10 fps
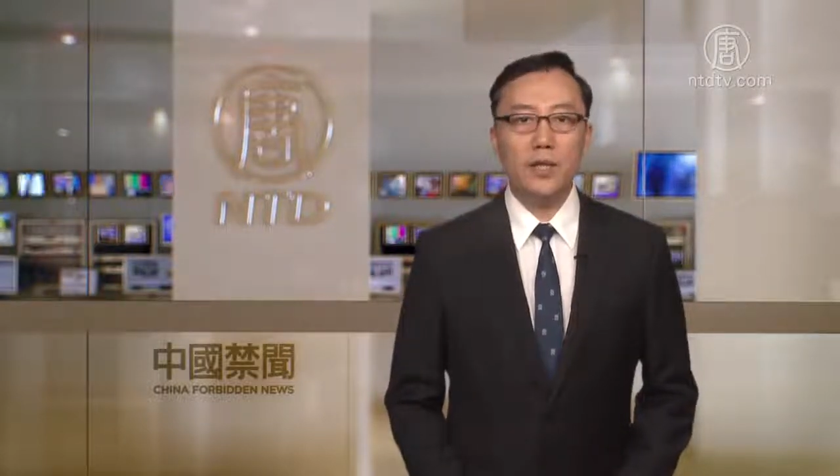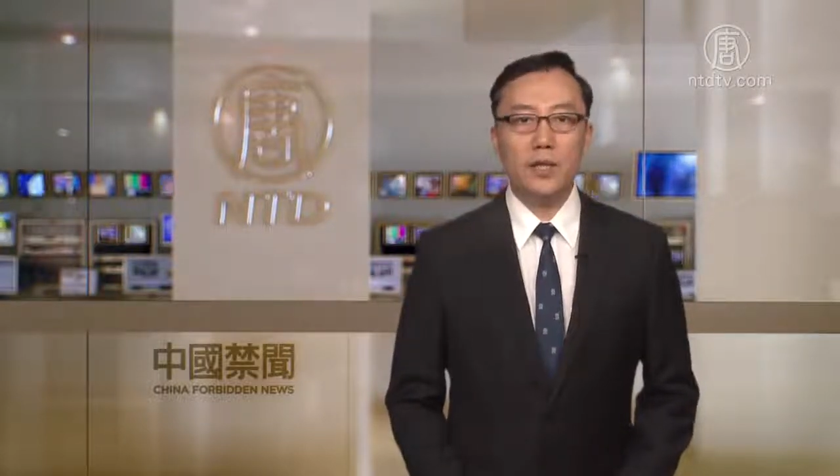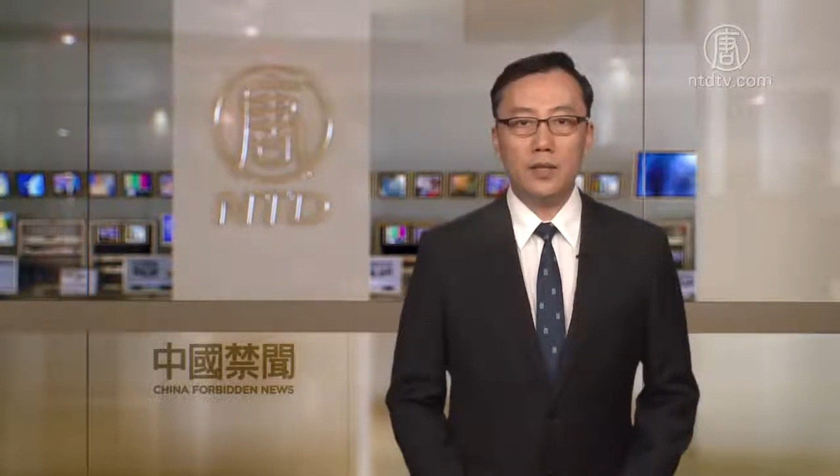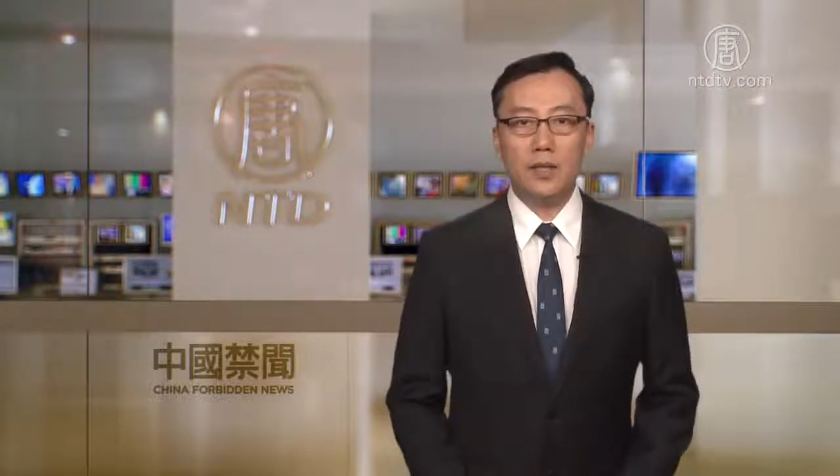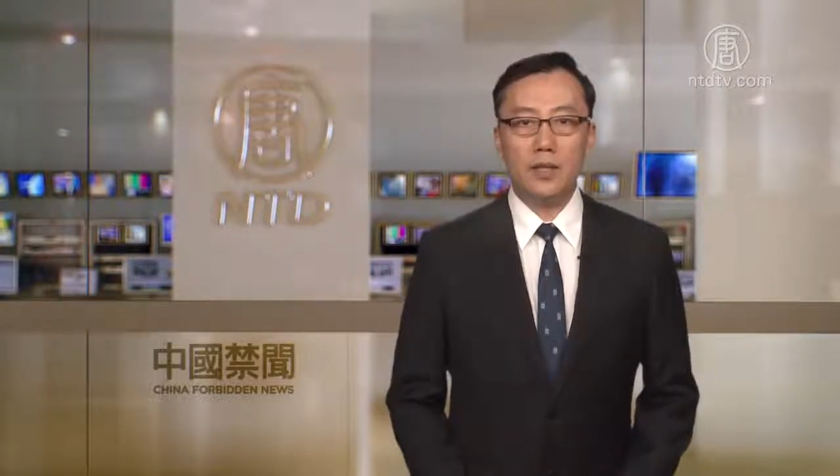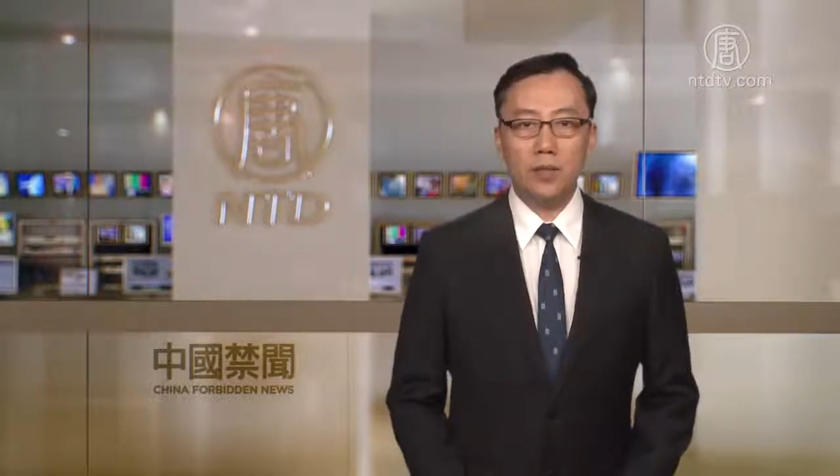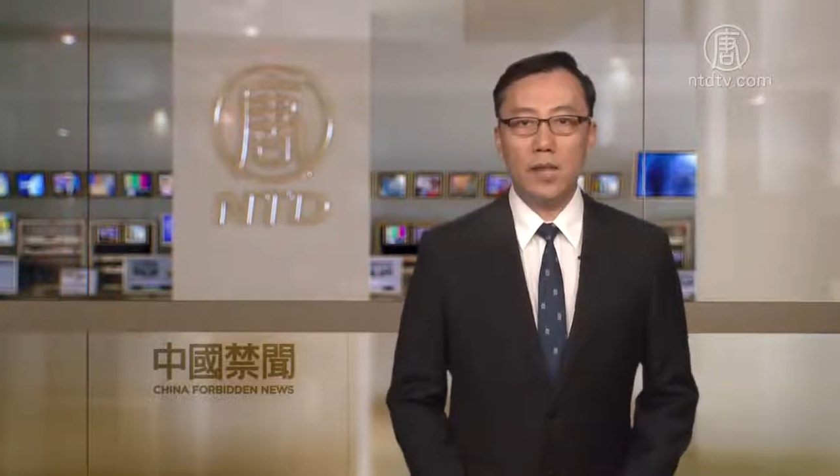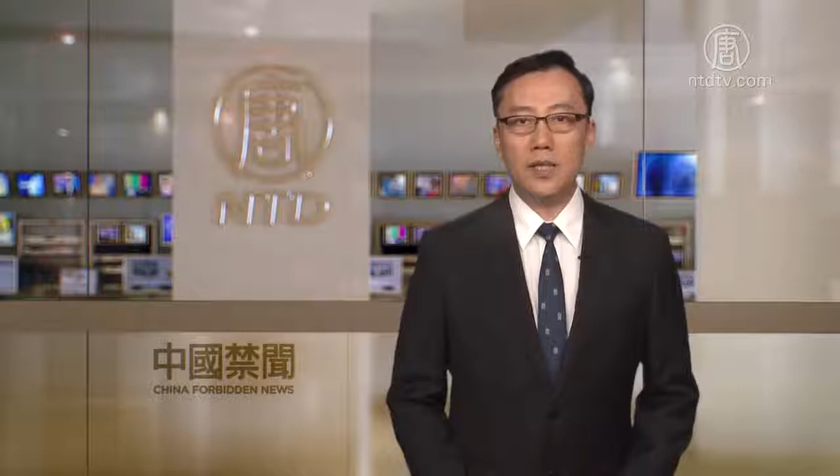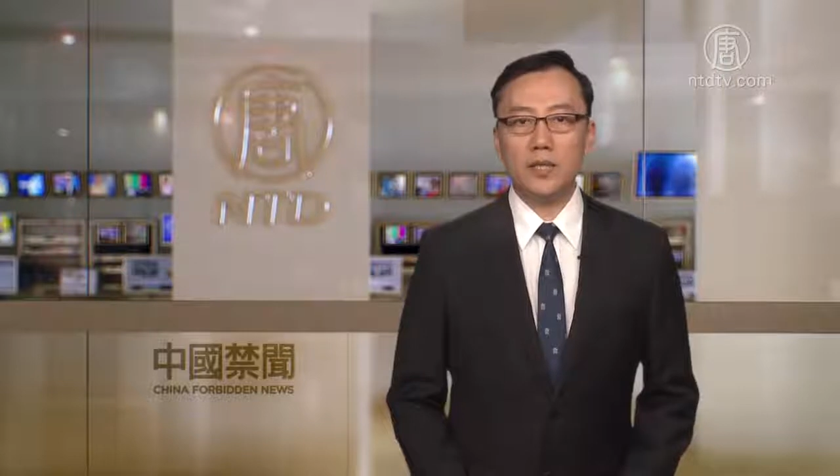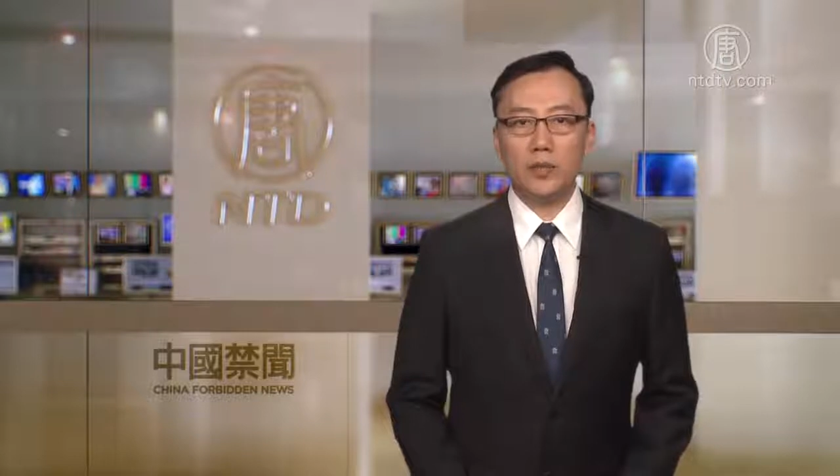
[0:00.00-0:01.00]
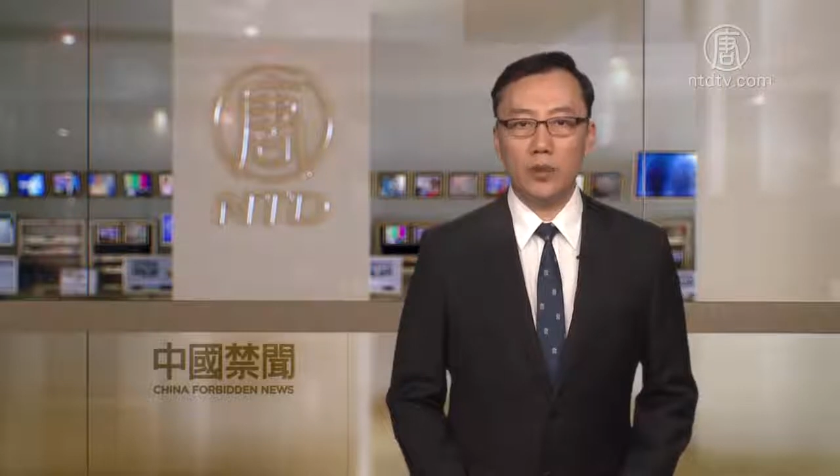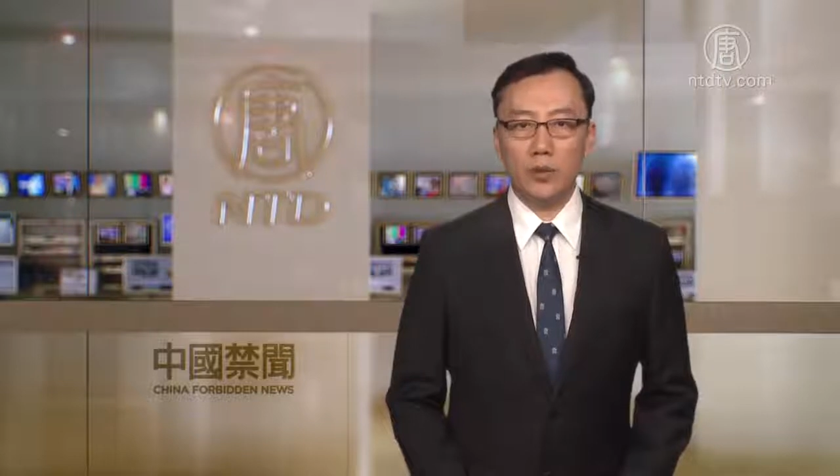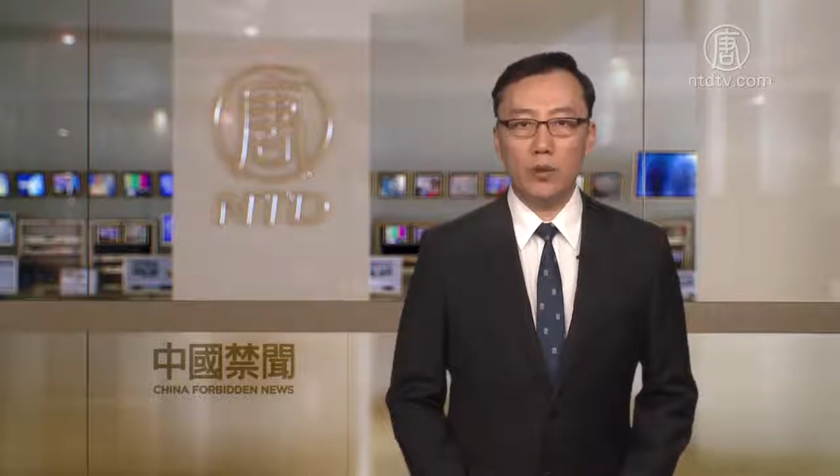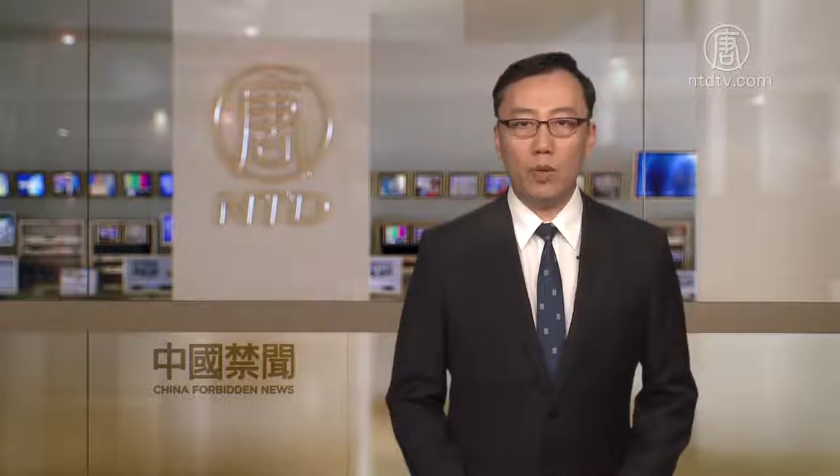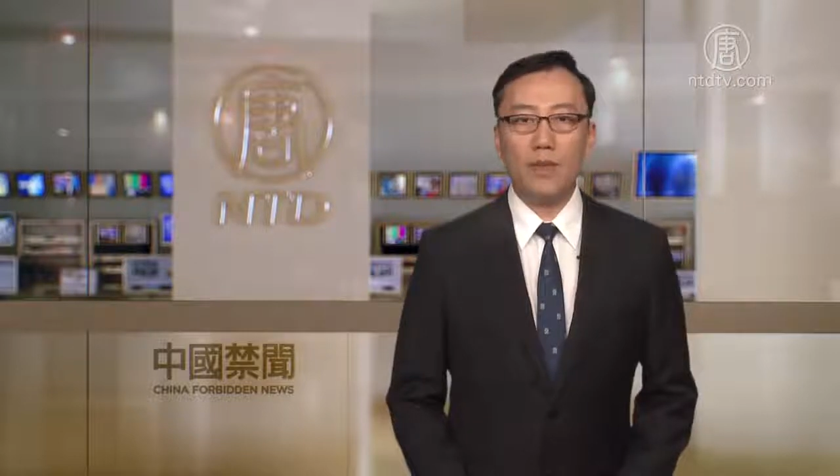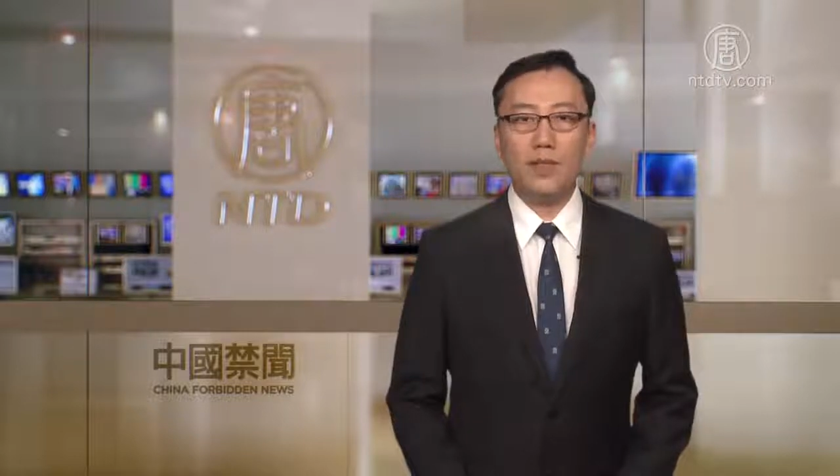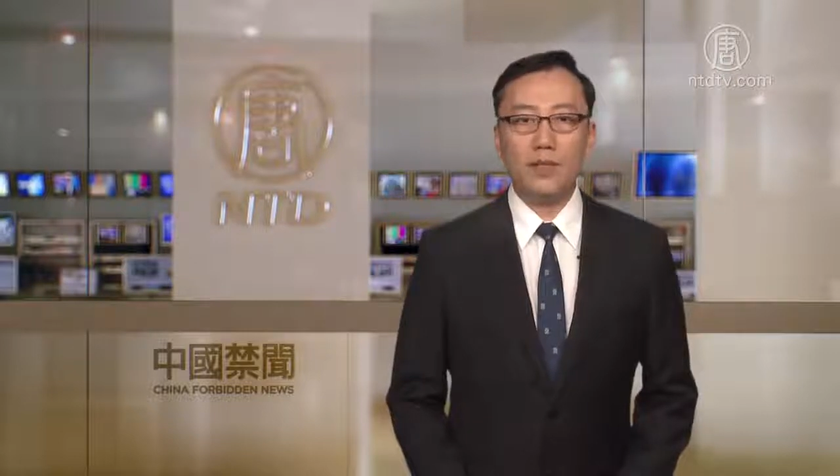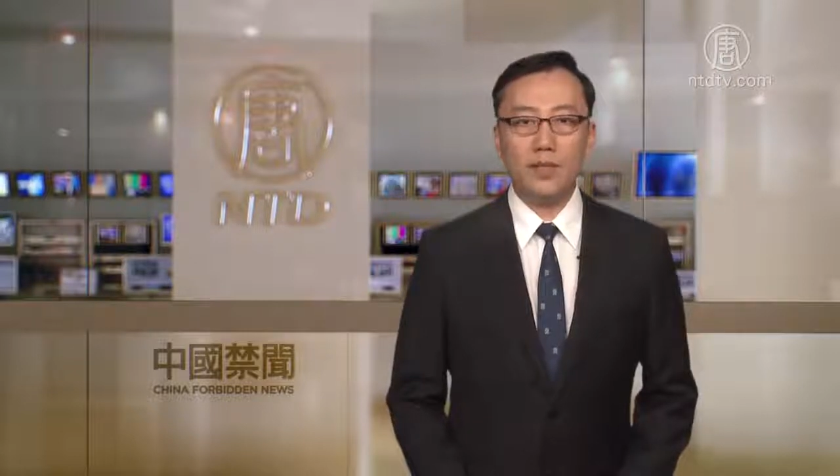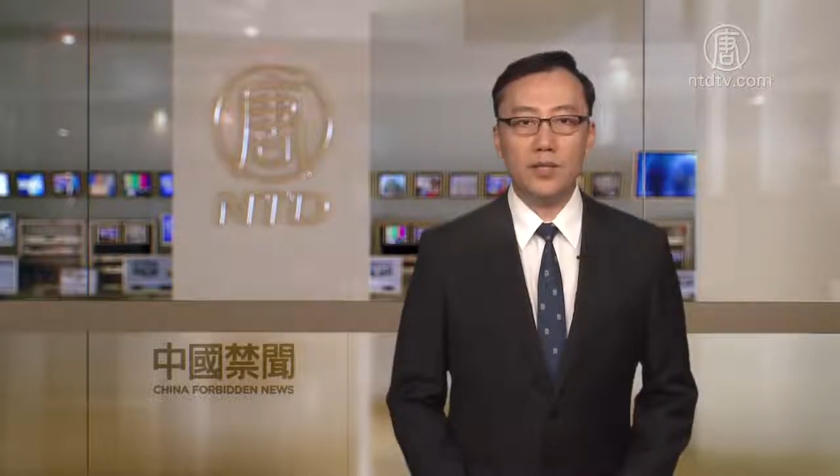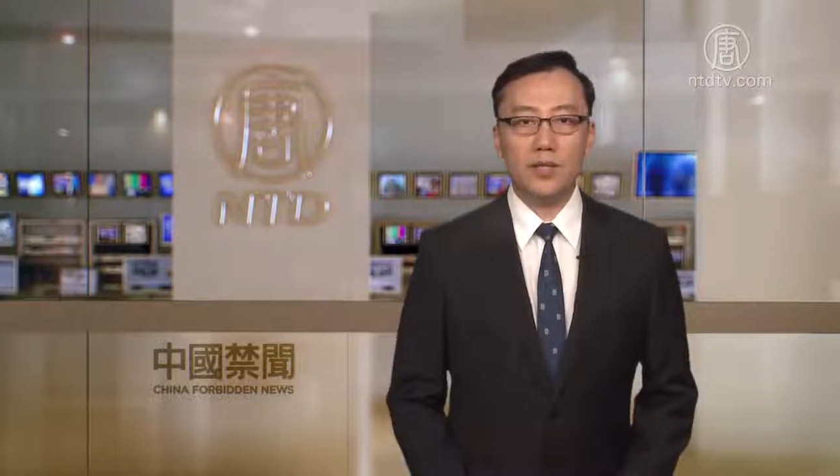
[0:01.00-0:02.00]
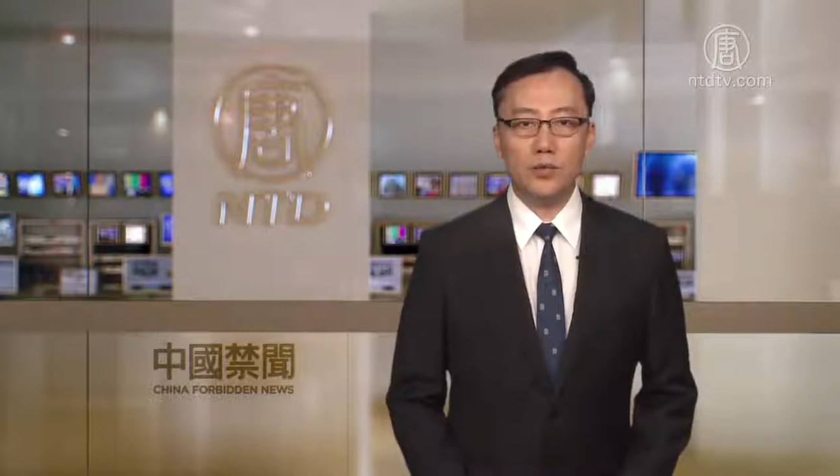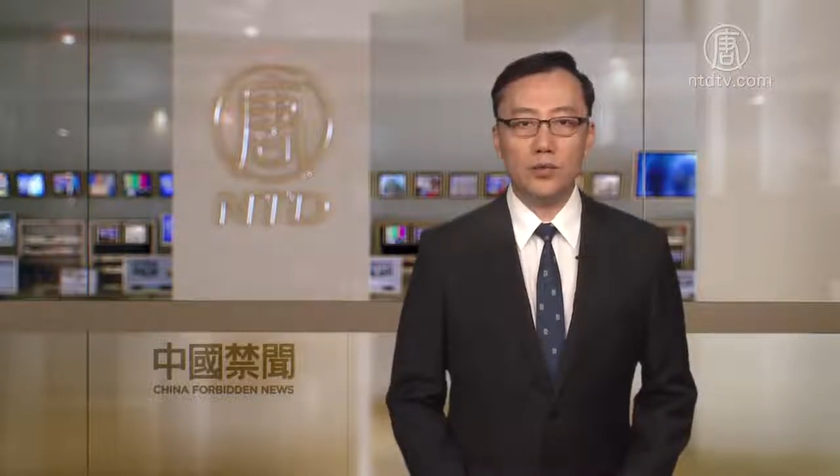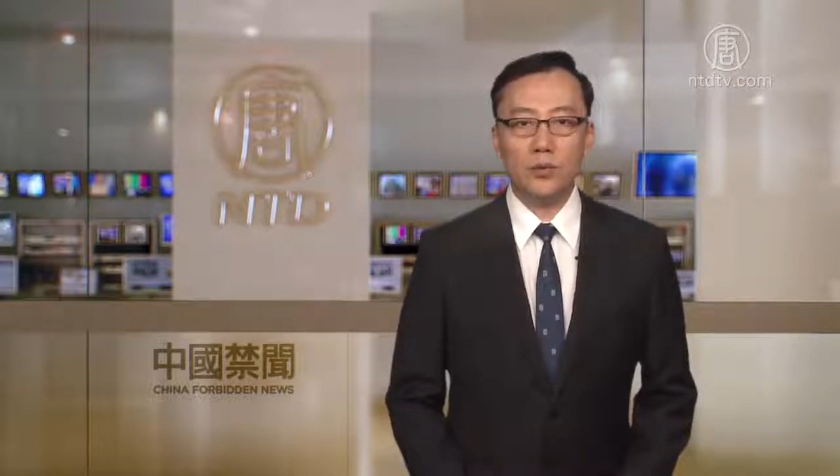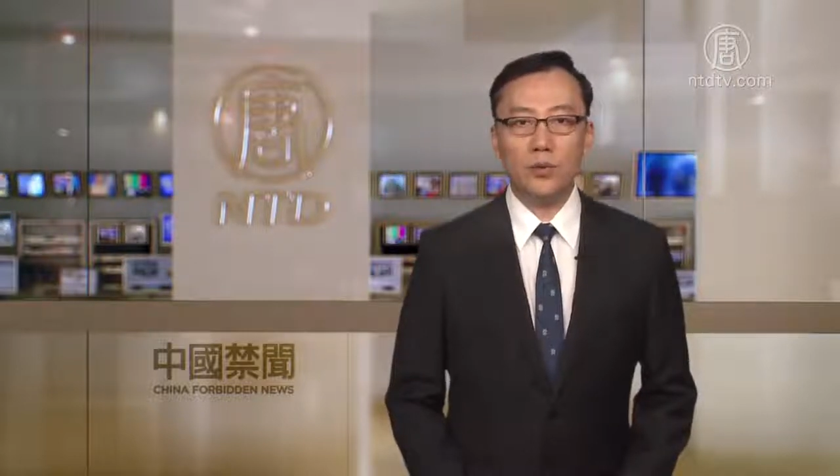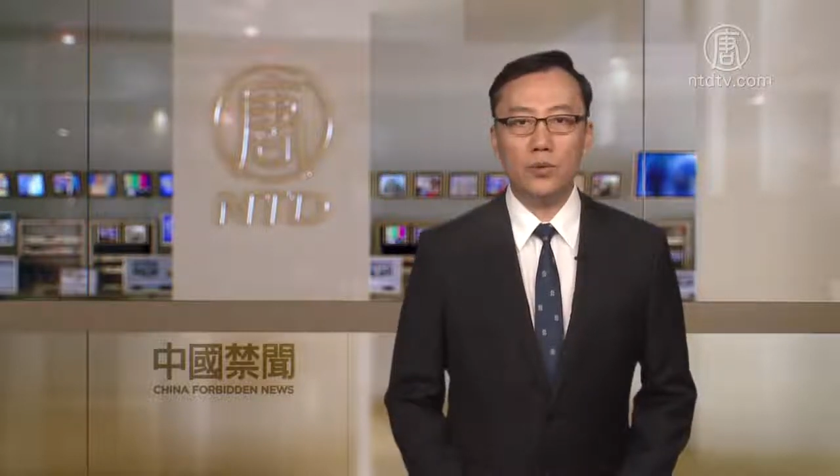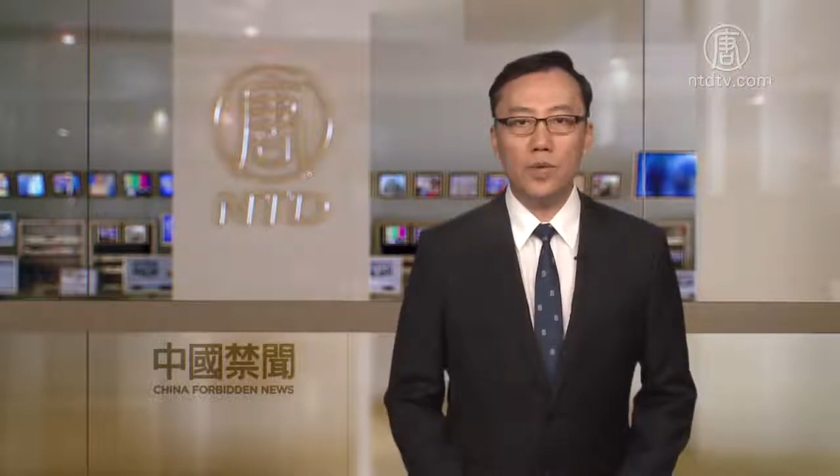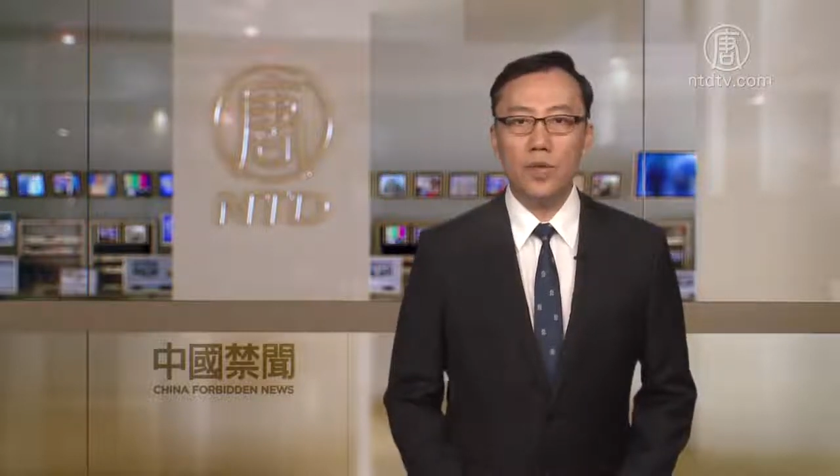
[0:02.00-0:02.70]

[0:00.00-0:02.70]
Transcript: 可能很快呢就会对华为提起诉讼。